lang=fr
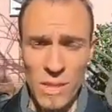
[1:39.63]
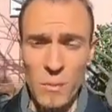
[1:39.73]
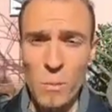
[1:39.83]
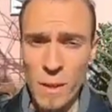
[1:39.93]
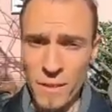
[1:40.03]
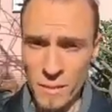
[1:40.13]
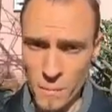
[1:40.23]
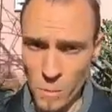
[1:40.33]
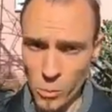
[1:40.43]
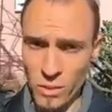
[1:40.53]
qui vous plaise.
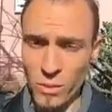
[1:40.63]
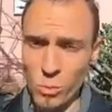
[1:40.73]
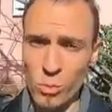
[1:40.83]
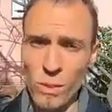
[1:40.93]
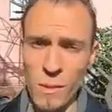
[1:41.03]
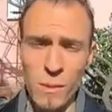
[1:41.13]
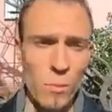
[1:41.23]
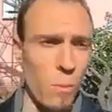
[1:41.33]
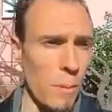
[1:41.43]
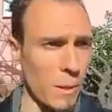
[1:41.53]
Donc c'est surtout ça, il
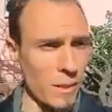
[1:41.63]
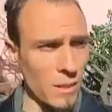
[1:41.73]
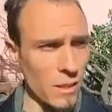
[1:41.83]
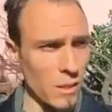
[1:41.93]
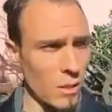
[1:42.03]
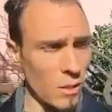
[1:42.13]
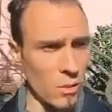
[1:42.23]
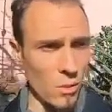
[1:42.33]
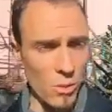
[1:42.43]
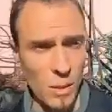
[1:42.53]
ne faut pas partir
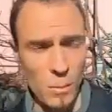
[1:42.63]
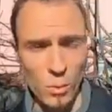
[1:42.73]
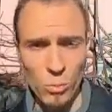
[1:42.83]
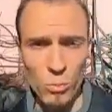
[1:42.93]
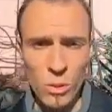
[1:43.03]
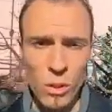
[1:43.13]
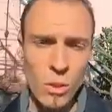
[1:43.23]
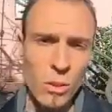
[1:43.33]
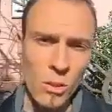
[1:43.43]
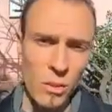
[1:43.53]
n'importe où
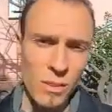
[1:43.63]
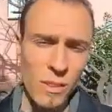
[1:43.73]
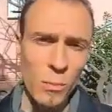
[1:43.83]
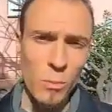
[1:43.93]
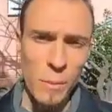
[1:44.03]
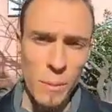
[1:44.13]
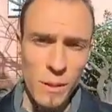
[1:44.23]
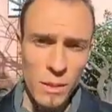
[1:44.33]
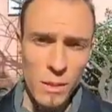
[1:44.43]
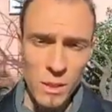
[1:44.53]
si ça ne vous plaît pas,